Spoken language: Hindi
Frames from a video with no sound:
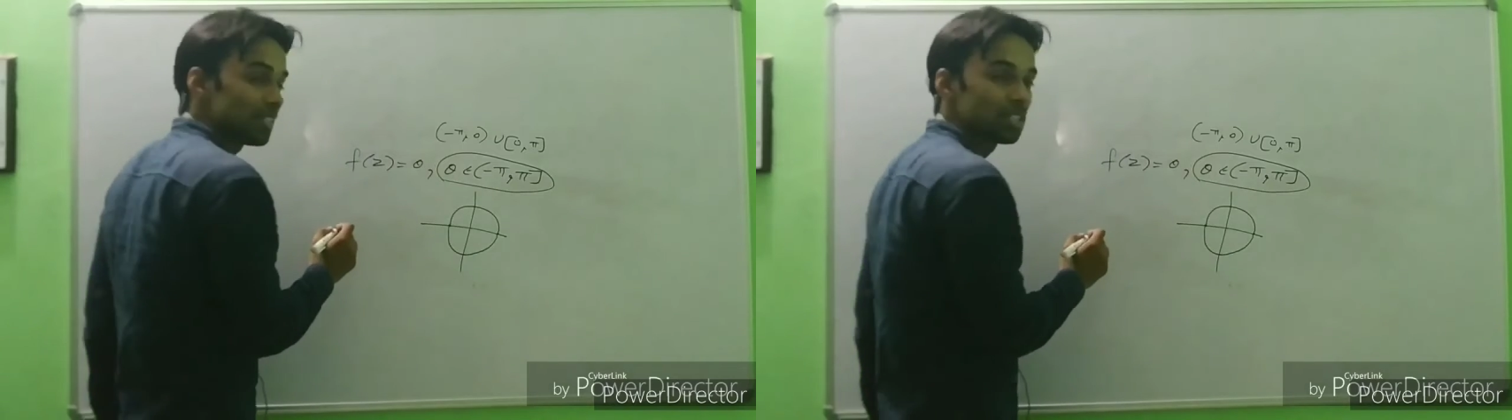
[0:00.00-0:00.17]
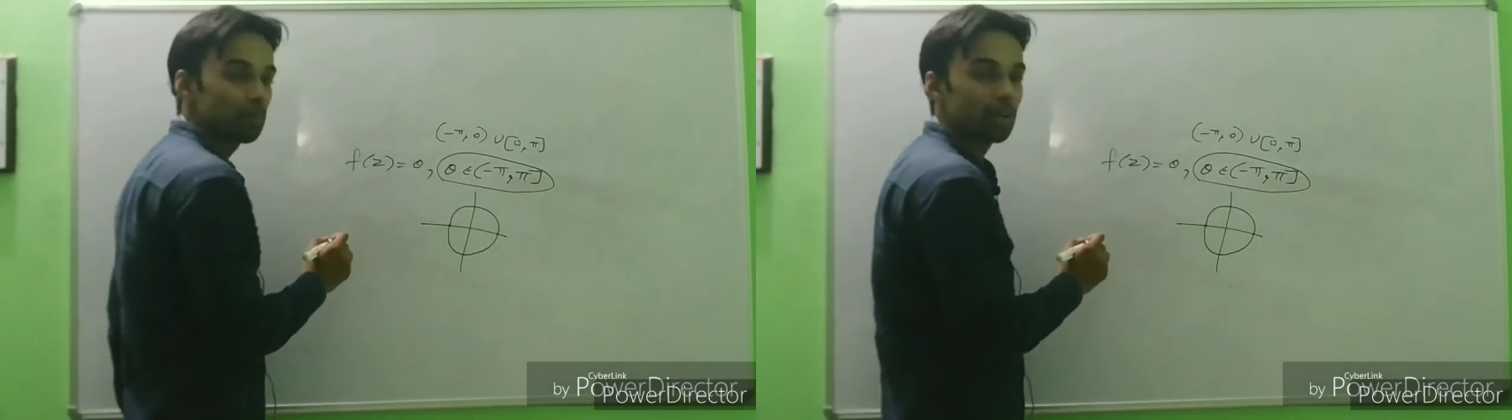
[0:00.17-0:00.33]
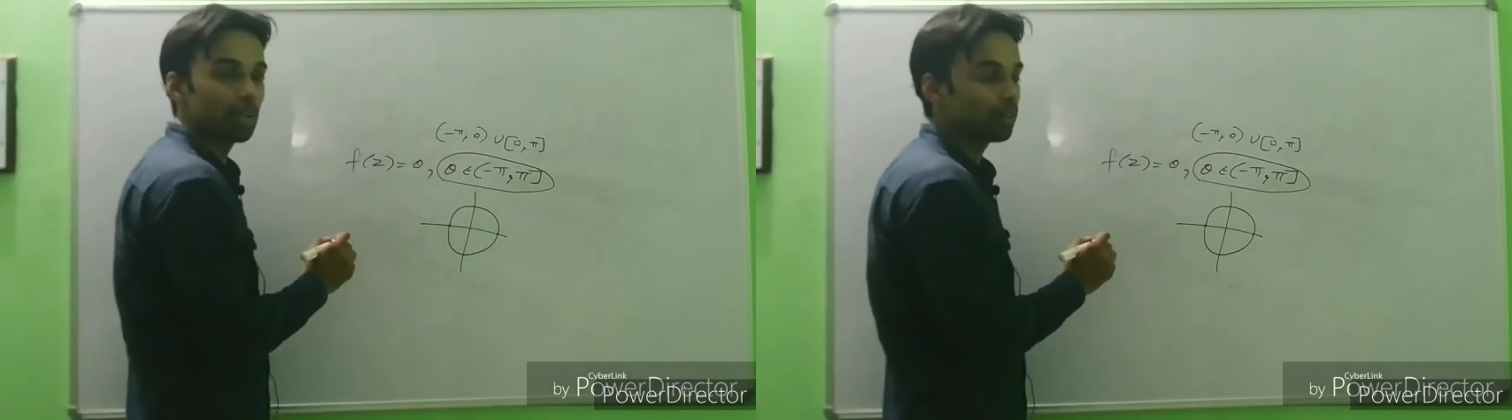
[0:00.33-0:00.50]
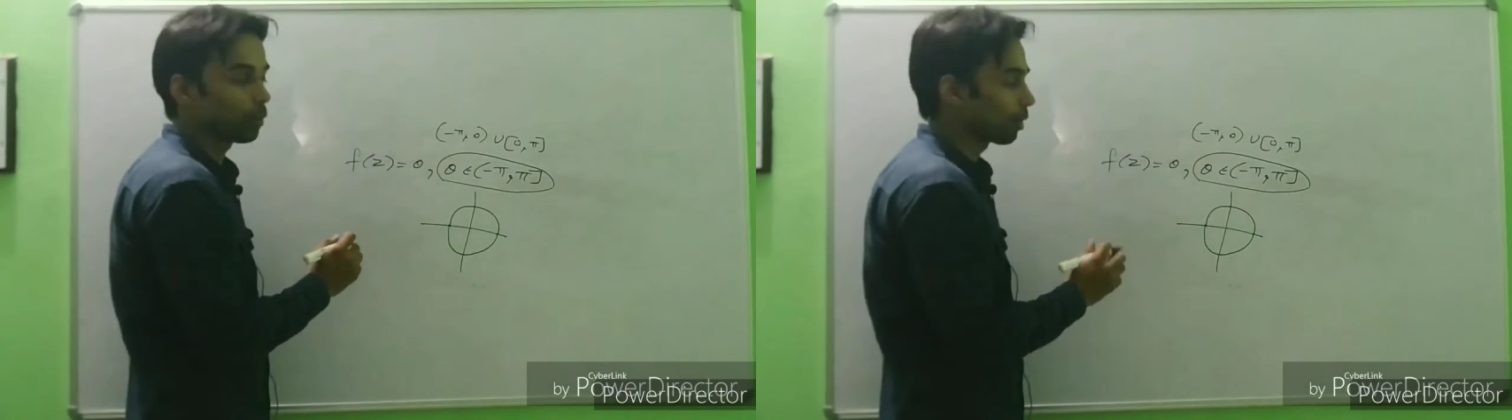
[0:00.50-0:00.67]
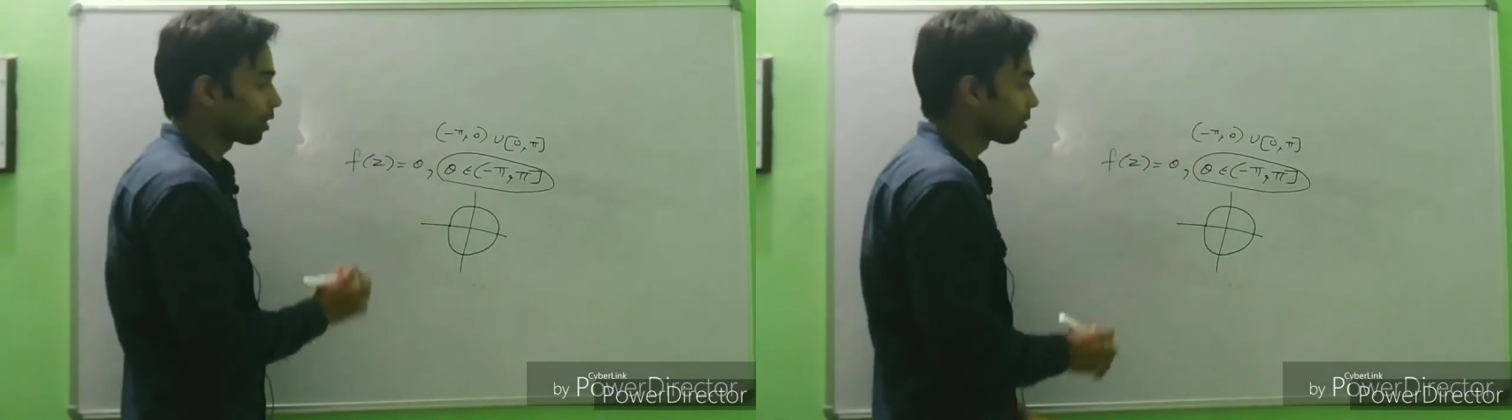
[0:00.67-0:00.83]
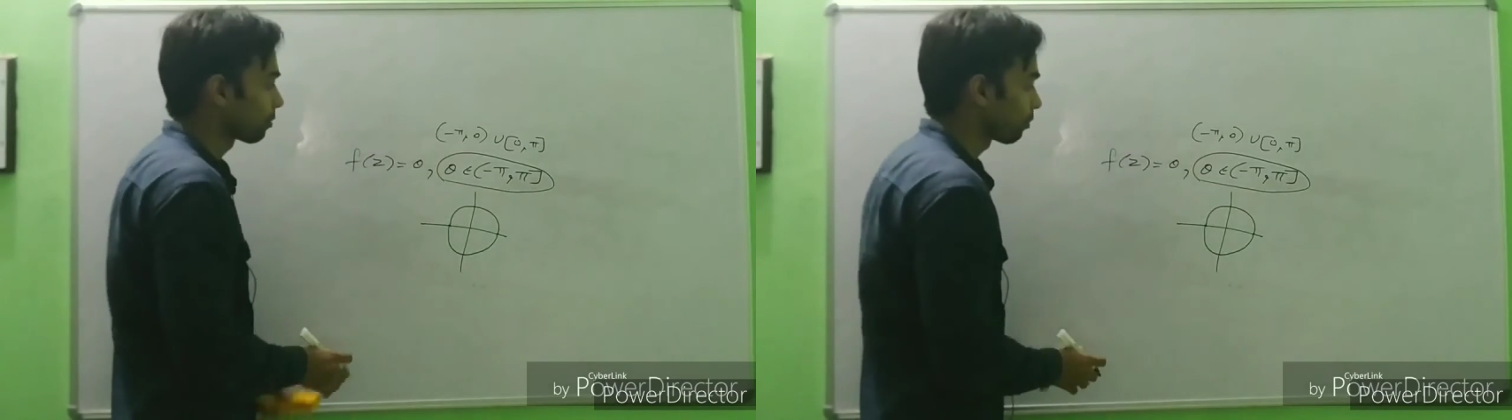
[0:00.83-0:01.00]
प्रिंसिपल आर
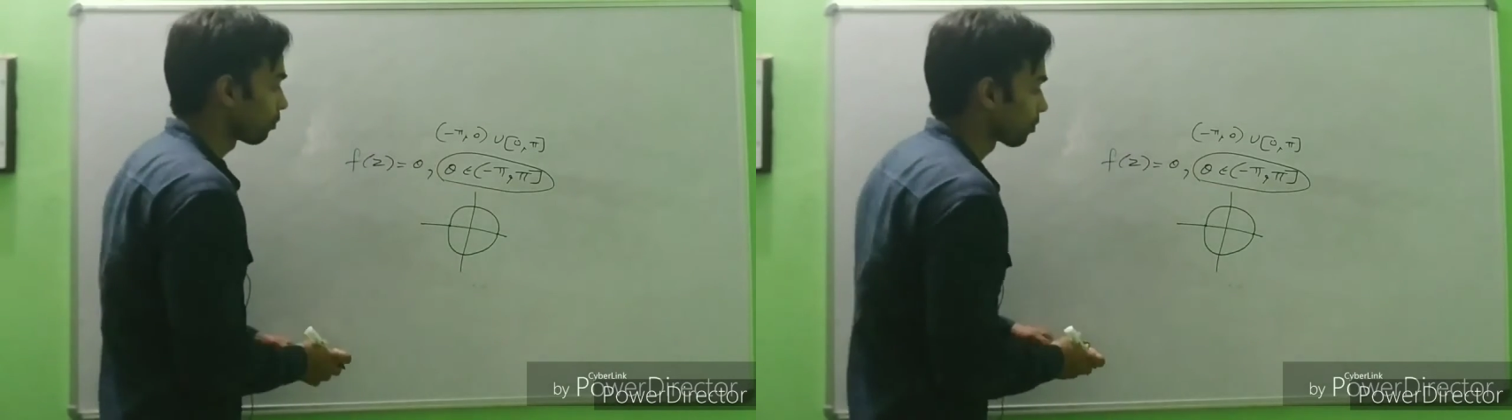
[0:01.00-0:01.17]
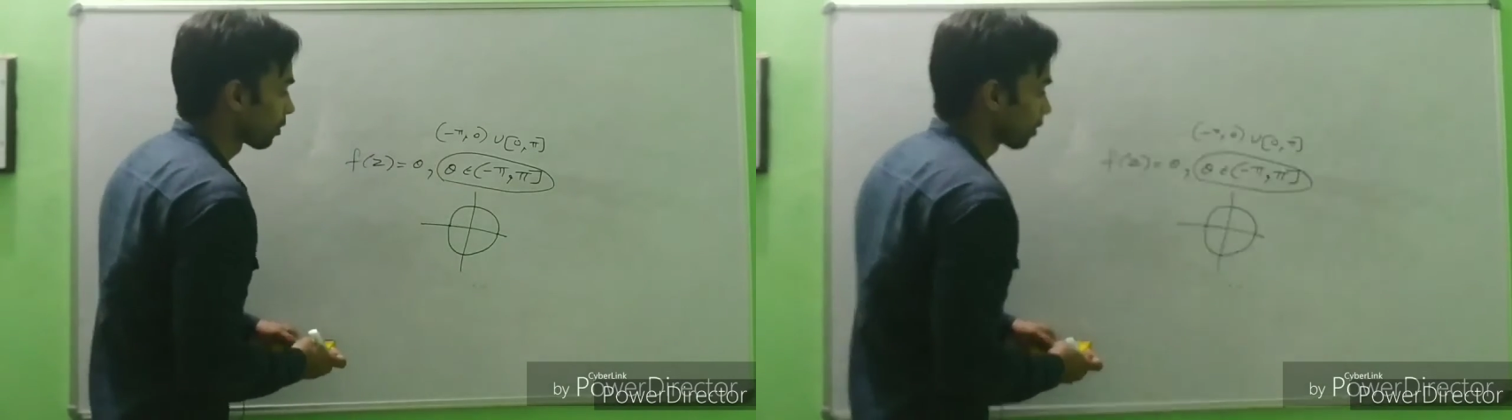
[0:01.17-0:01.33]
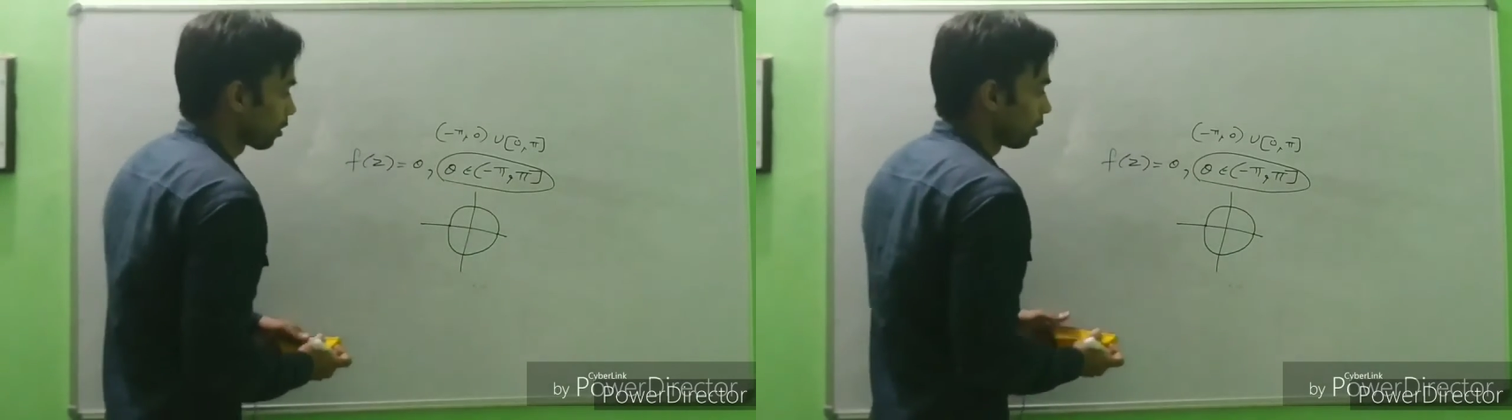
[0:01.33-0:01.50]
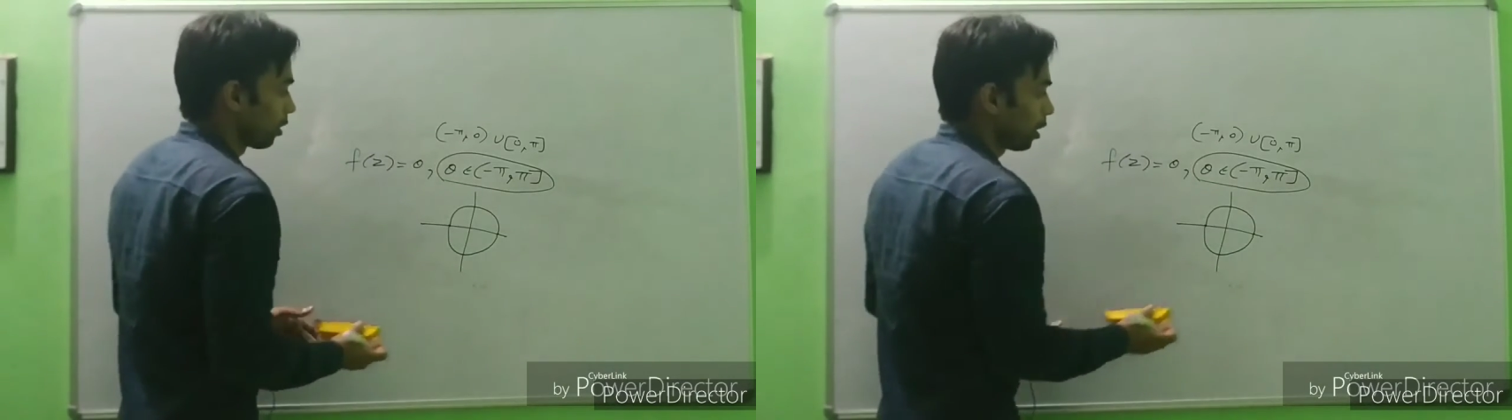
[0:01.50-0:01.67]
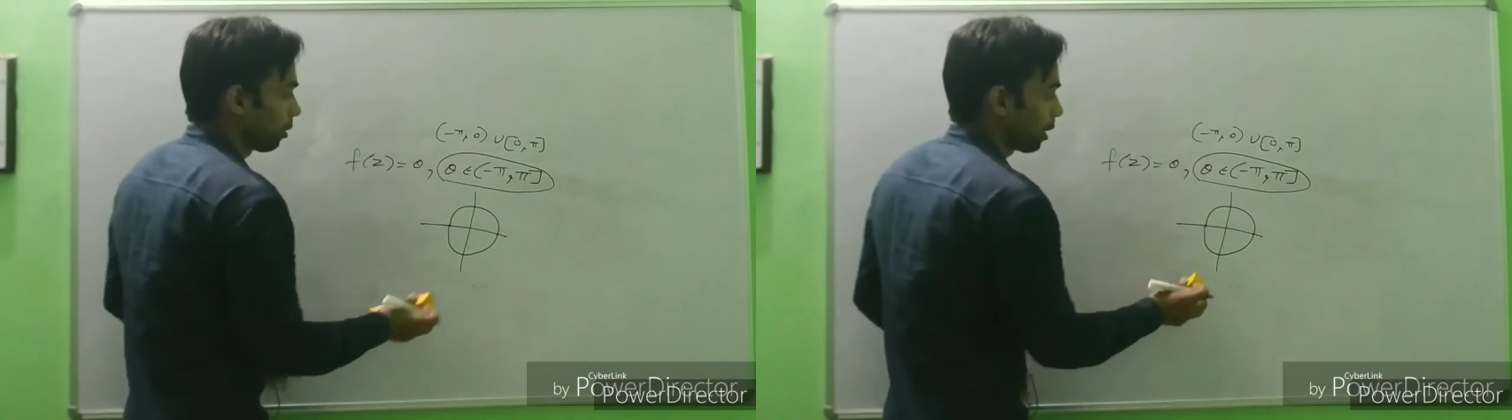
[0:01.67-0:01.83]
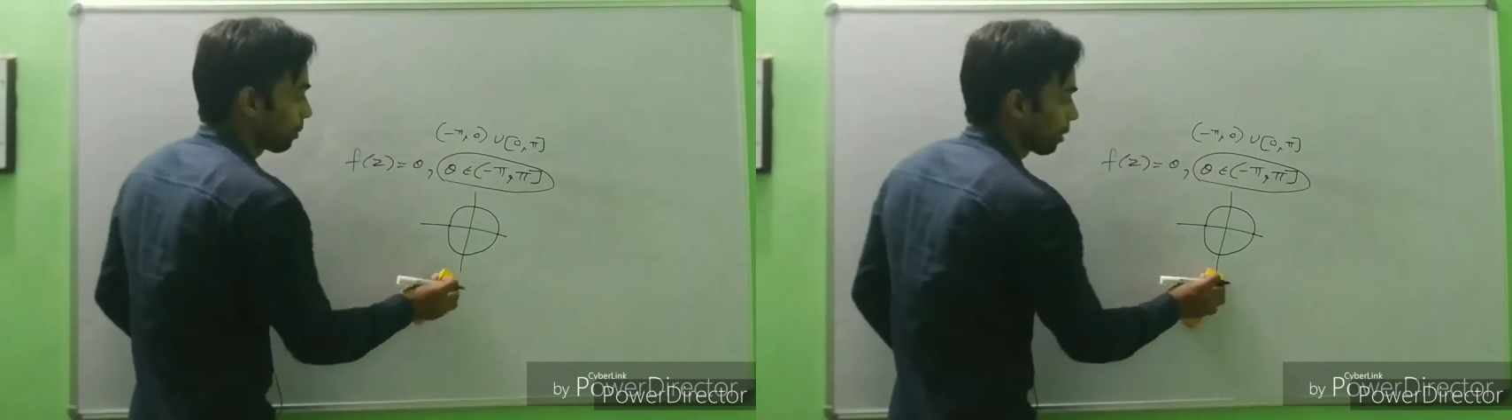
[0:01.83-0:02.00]

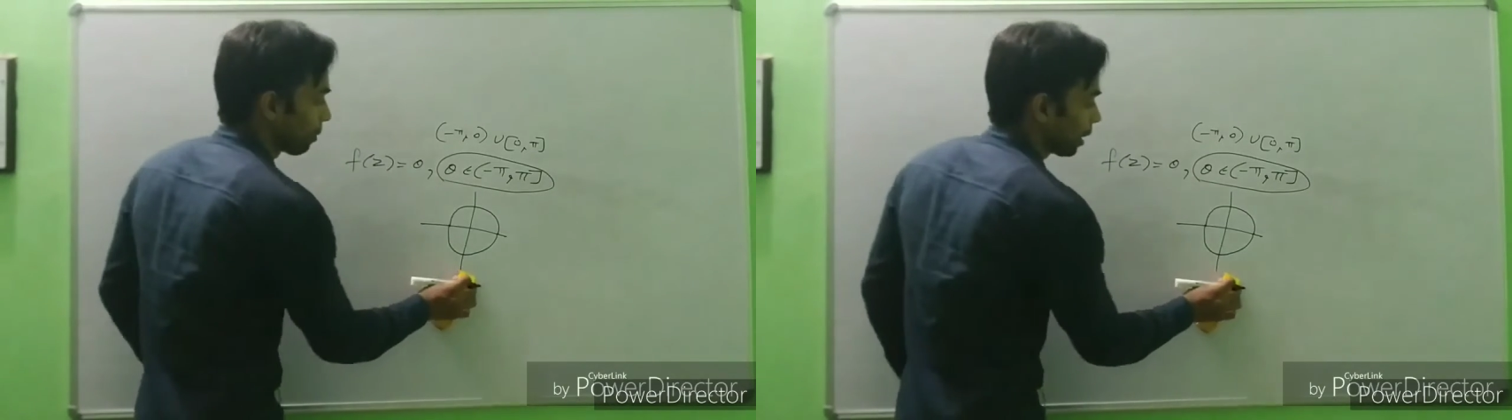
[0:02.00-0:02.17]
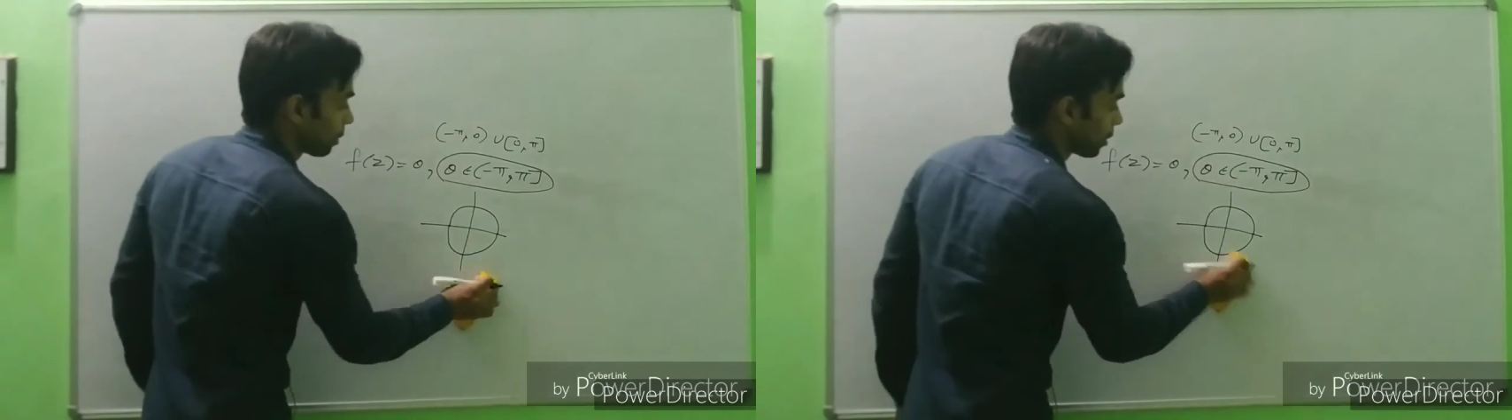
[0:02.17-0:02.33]
अब आप एक